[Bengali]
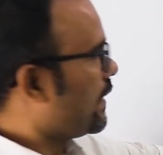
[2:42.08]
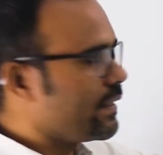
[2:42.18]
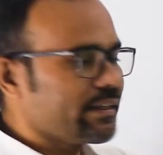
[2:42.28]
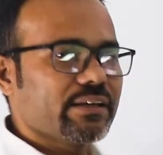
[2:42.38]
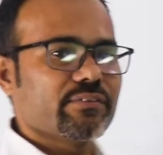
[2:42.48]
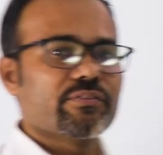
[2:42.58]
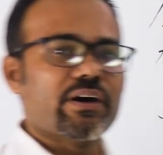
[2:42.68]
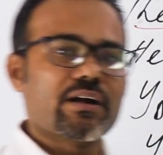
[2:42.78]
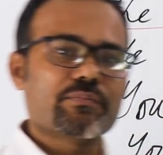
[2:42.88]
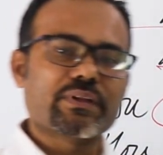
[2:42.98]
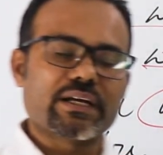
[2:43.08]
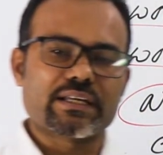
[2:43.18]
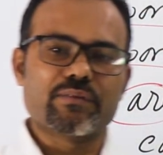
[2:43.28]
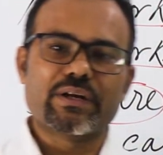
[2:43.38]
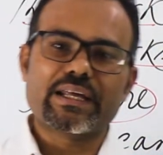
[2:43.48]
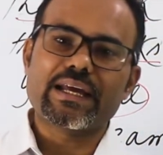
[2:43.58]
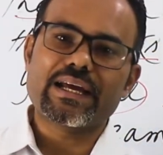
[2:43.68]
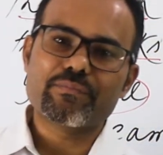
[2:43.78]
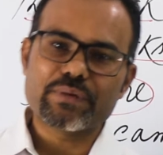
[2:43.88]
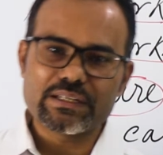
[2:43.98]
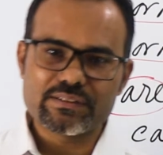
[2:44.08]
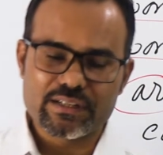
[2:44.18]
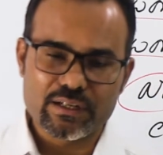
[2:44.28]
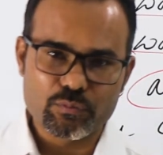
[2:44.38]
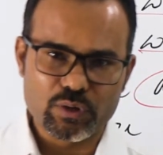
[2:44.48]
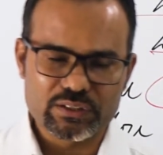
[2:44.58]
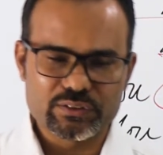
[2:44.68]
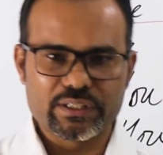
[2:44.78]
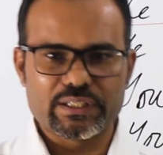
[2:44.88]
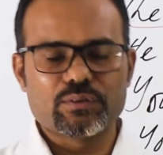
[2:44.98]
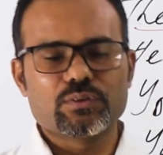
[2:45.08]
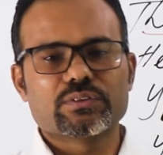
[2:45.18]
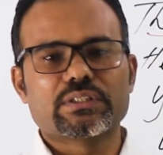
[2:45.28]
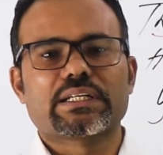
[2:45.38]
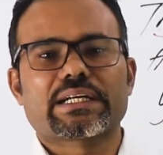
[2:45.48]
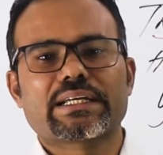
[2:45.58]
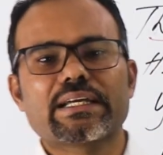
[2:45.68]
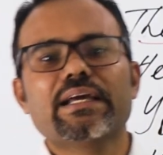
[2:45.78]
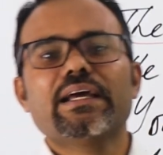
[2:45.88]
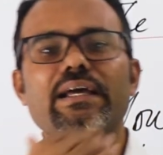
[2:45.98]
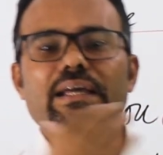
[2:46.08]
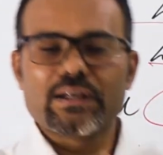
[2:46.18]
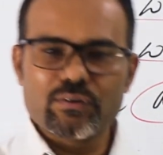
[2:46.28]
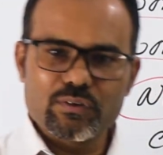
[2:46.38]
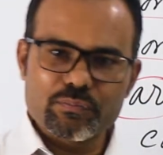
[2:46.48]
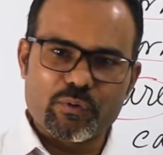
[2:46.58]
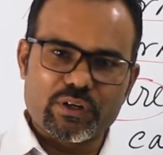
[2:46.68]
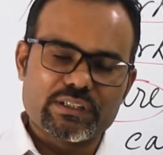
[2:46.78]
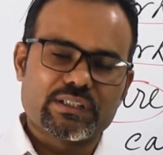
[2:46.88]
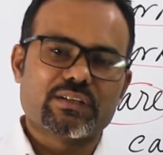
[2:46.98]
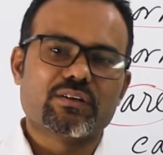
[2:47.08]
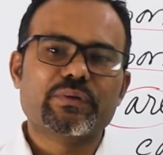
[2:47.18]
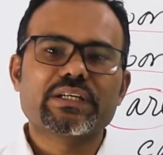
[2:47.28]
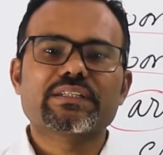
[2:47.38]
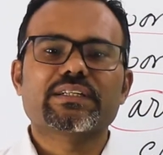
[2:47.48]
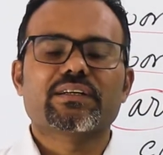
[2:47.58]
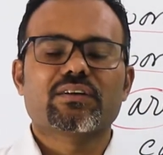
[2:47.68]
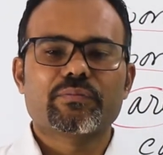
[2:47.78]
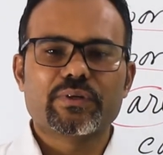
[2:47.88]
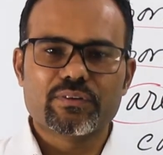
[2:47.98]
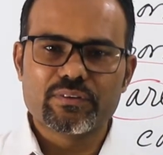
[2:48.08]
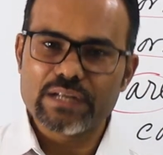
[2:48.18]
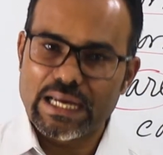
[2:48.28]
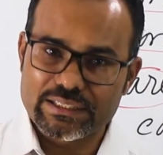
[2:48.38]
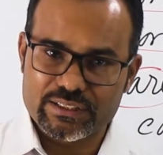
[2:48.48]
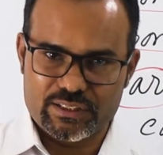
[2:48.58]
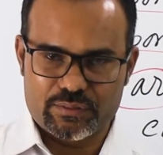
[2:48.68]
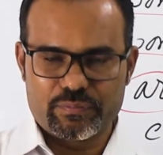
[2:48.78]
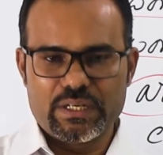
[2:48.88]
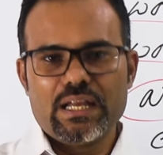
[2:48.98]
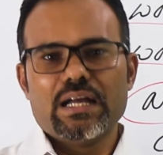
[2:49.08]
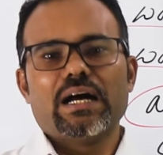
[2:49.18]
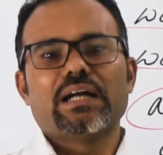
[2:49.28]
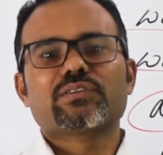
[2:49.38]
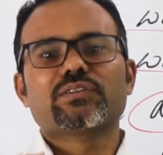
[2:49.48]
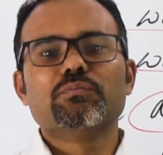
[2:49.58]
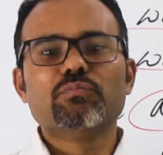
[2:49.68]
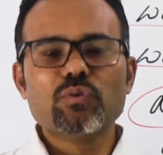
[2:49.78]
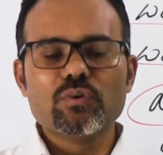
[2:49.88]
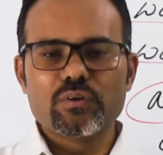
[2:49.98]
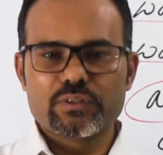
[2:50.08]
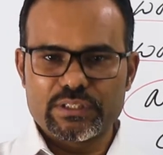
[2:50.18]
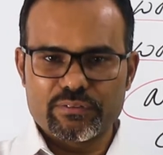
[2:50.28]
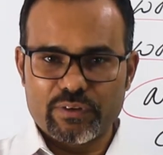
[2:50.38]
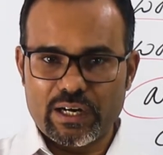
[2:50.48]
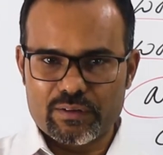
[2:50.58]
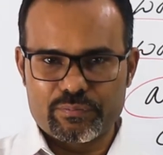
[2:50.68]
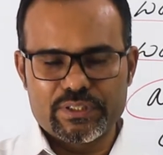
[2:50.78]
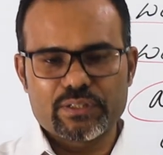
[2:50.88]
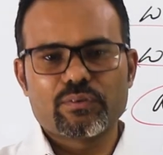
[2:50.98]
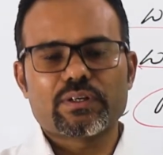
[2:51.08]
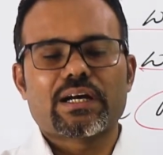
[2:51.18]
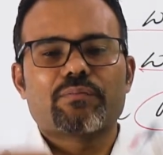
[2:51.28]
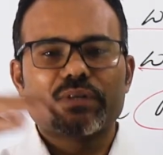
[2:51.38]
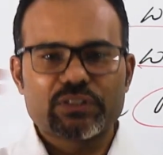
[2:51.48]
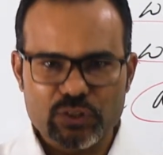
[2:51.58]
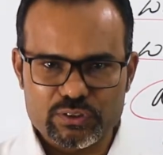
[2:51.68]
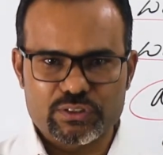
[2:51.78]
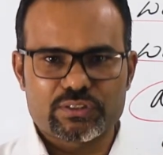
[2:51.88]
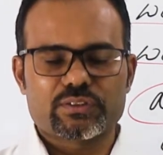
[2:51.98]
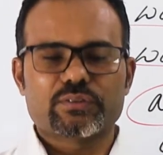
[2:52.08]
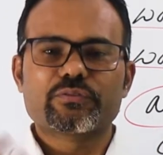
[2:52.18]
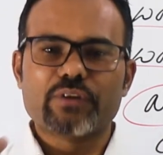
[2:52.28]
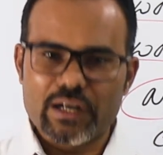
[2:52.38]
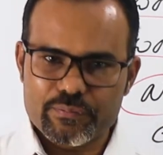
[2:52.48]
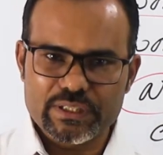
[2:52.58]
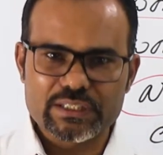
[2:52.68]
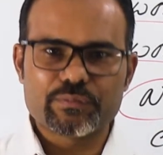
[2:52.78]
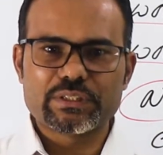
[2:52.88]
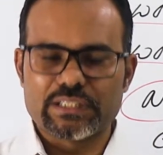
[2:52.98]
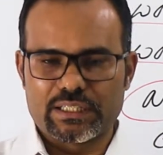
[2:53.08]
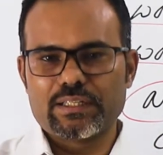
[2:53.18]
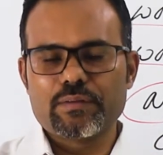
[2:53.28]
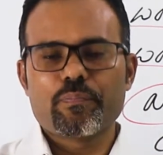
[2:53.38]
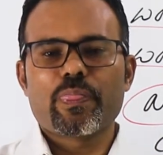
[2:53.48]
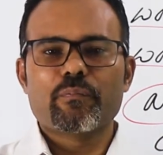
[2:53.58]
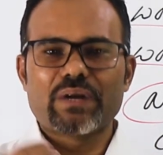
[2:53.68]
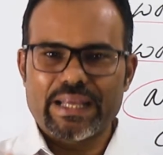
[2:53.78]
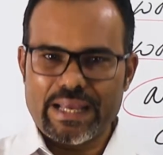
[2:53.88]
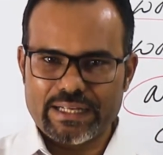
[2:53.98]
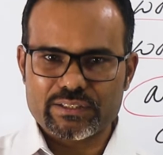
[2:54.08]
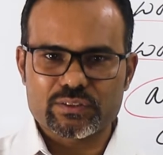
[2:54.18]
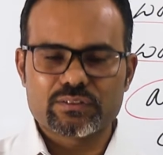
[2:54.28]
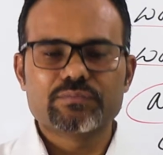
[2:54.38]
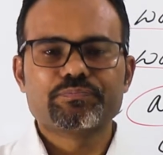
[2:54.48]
লিঙ্কিং বার্ড থাকে মানে এম ইজ আর ওয়াজ আর এগুলো যদি থাকে এগুলোর পরে যেটা হবে সেটা হবে হলো অ্যাজেক্টিভ আর যদি মূল যে ভার্ব যেগুলোকে আমরা সচরাচর ভার্ব হিসেবে জানি মানে অ্যাকশন